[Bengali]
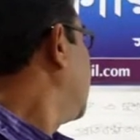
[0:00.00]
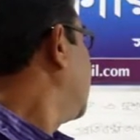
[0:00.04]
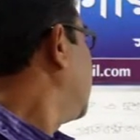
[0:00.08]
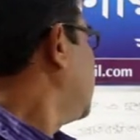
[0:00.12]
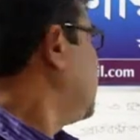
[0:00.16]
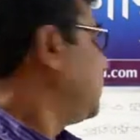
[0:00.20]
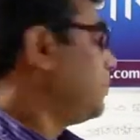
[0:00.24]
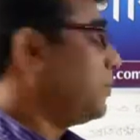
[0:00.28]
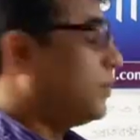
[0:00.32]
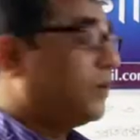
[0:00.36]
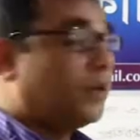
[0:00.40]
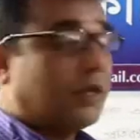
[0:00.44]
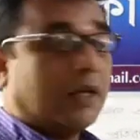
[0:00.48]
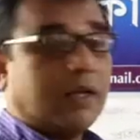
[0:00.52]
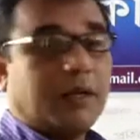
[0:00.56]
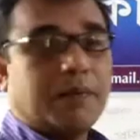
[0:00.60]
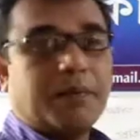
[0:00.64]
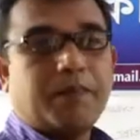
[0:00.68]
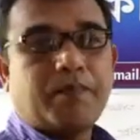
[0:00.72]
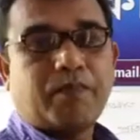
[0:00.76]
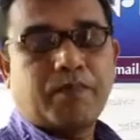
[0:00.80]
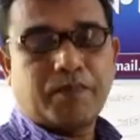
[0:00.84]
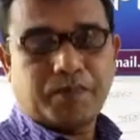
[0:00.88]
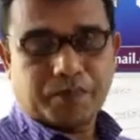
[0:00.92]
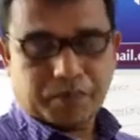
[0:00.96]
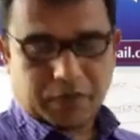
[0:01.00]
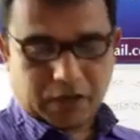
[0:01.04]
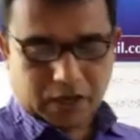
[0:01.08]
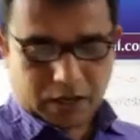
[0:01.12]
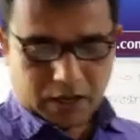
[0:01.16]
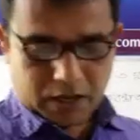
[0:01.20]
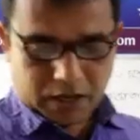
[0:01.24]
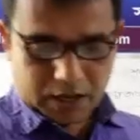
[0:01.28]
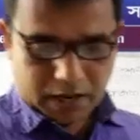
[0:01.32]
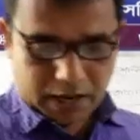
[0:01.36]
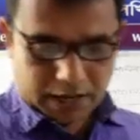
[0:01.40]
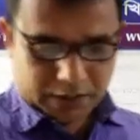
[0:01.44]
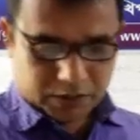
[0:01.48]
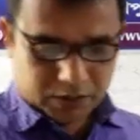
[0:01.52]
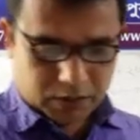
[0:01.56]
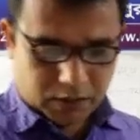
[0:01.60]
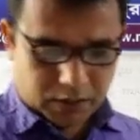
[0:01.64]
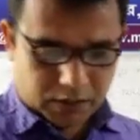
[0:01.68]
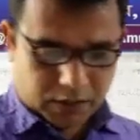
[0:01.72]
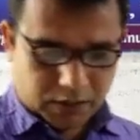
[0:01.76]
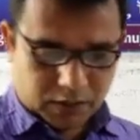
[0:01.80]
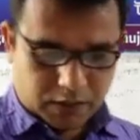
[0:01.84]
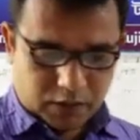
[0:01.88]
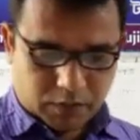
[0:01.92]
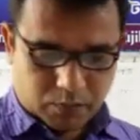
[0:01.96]
দৃষ্টিভঙ্গি
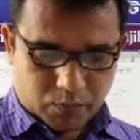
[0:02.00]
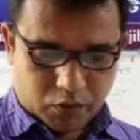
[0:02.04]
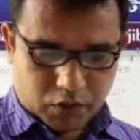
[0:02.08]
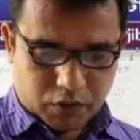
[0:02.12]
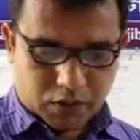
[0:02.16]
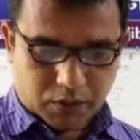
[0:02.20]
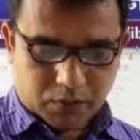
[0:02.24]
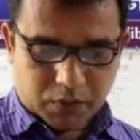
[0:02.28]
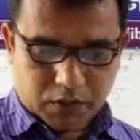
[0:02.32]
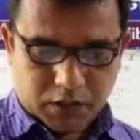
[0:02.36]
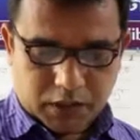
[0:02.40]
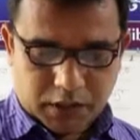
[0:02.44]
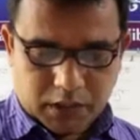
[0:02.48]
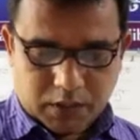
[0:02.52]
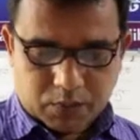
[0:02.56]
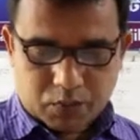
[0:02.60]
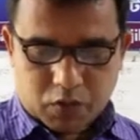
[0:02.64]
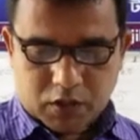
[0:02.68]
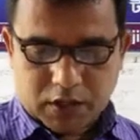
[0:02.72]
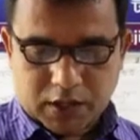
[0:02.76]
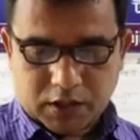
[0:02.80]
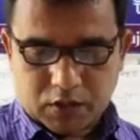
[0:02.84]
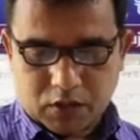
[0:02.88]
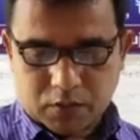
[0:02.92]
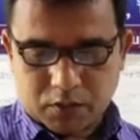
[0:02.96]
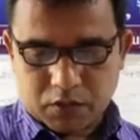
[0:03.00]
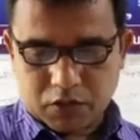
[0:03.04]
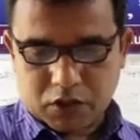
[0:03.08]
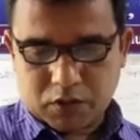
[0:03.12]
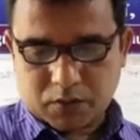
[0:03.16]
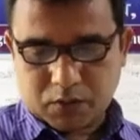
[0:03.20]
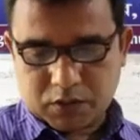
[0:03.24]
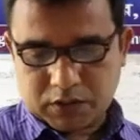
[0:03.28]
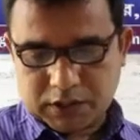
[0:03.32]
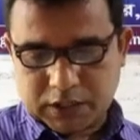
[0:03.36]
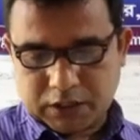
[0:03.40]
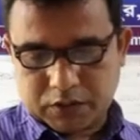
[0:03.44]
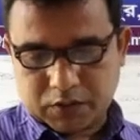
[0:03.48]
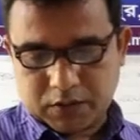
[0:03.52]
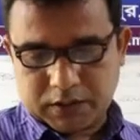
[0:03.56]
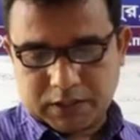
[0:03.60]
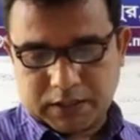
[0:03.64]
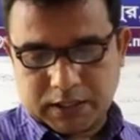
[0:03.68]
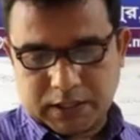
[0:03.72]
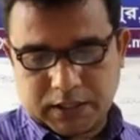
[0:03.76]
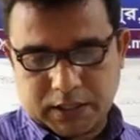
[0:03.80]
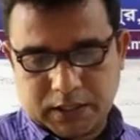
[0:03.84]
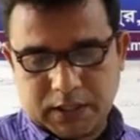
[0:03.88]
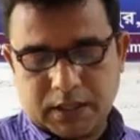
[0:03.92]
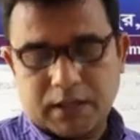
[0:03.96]
আসলে প্রতিবন্ধীদের প্রধানতম সমস্যাই
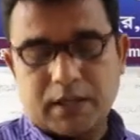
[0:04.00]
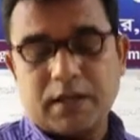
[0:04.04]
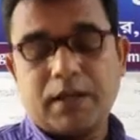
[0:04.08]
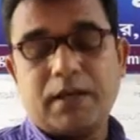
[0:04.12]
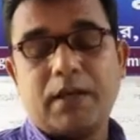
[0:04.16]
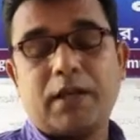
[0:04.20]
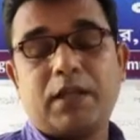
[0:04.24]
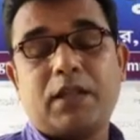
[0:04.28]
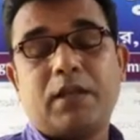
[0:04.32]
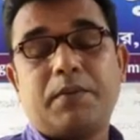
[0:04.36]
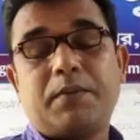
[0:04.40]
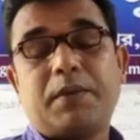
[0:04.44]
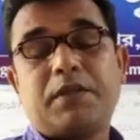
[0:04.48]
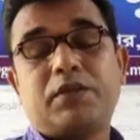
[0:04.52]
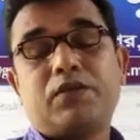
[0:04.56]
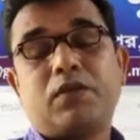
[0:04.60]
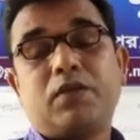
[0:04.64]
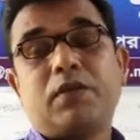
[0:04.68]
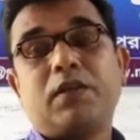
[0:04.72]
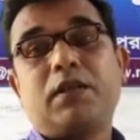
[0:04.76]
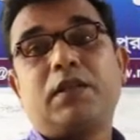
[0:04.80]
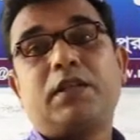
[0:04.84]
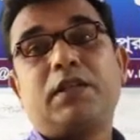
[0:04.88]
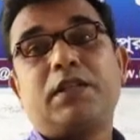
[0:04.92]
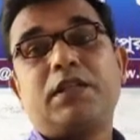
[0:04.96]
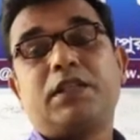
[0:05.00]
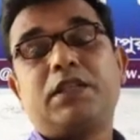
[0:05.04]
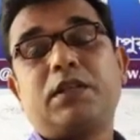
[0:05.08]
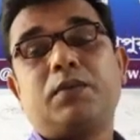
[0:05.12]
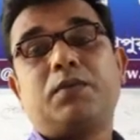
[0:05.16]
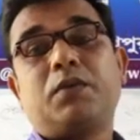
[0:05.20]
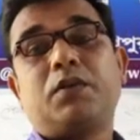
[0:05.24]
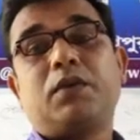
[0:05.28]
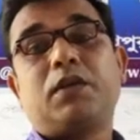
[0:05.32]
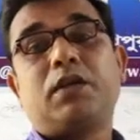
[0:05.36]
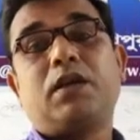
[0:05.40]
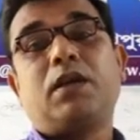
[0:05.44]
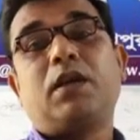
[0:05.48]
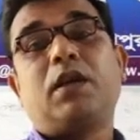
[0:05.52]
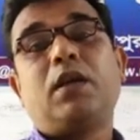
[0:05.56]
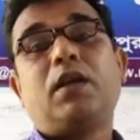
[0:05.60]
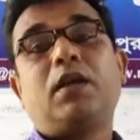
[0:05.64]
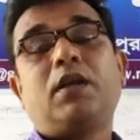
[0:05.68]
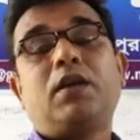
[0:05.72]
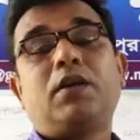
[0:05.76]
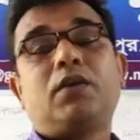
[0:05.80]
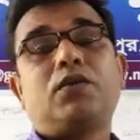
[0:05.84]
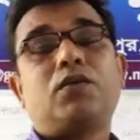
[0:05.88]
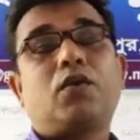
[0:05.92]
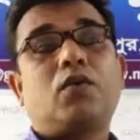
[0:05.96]
হচ্ছে নেতিবাচক দৃষ্টিভঙ্গি
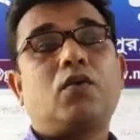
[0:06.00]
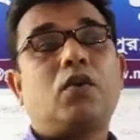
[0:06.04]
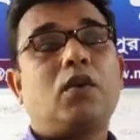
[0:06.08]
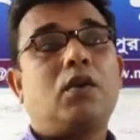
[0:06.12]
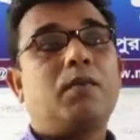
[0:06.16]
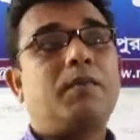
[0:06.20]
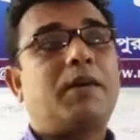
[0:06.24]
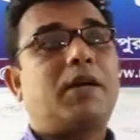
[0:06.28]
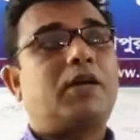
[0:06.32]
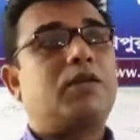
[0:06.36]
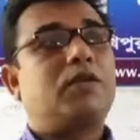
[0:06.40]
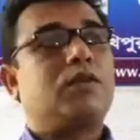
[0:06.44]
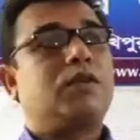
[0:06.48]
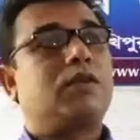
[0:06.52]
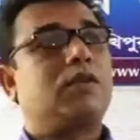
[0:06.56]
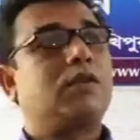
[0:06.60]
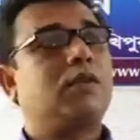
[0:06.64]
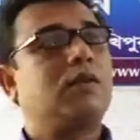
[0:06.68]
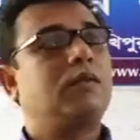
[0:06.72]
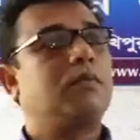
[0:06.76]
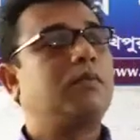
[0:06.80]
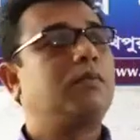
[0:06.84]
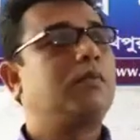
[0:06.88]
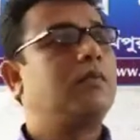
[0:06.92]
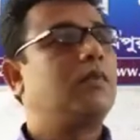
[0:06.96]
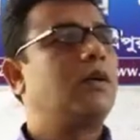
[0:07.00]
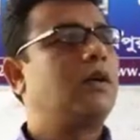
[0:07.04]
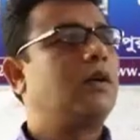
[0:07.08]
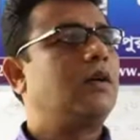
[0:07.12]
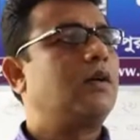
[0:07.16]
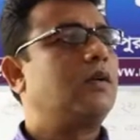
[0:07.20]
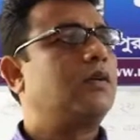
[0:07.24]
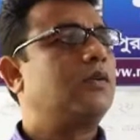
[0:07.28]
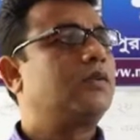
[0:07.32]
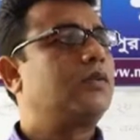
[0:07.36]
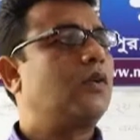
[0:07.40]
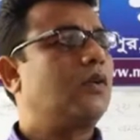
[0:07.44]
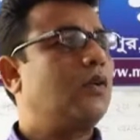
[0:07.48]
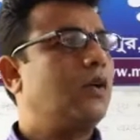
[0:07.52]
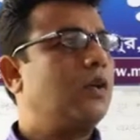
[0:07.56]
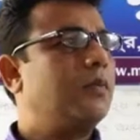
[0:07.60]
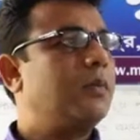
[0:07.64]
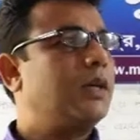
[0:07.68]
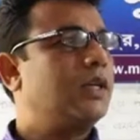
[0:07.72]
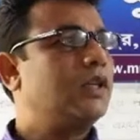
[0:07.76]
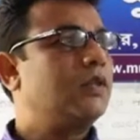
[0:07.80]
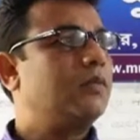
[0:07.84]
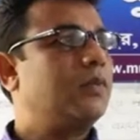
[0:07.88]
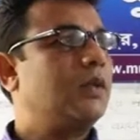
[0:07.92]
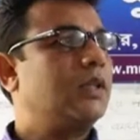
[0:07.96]
সকল মানুষ সকল
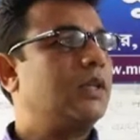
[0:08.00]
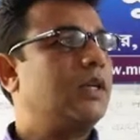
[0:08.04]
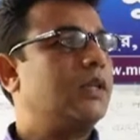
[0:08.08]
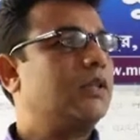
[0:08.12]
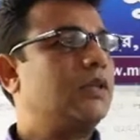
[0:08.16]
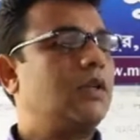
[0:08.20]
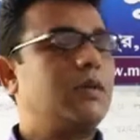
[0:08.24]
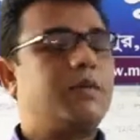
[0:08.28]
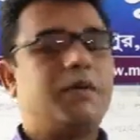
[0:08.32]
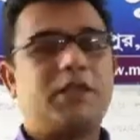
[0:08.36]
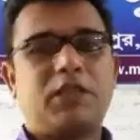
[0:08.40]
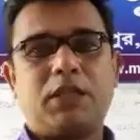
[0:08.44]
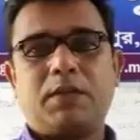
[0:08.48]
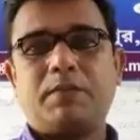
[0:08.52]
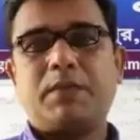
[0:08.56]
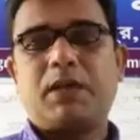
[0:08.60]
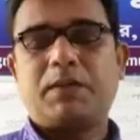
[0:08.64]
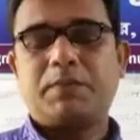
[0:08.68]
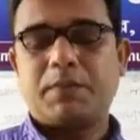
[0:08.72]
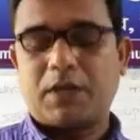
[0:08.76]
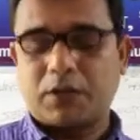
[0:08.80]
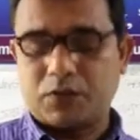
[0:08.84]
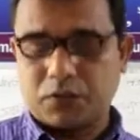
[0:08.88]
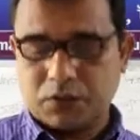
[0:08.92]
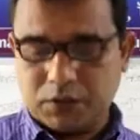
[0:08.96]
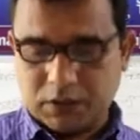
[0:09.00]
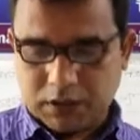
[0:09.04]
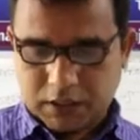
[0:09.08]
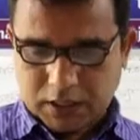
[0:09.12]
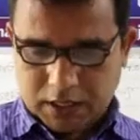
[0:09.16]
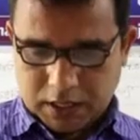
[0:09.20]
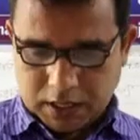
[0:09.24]
মানুষ বলতে আসলে বেশিরভাগ মানুষ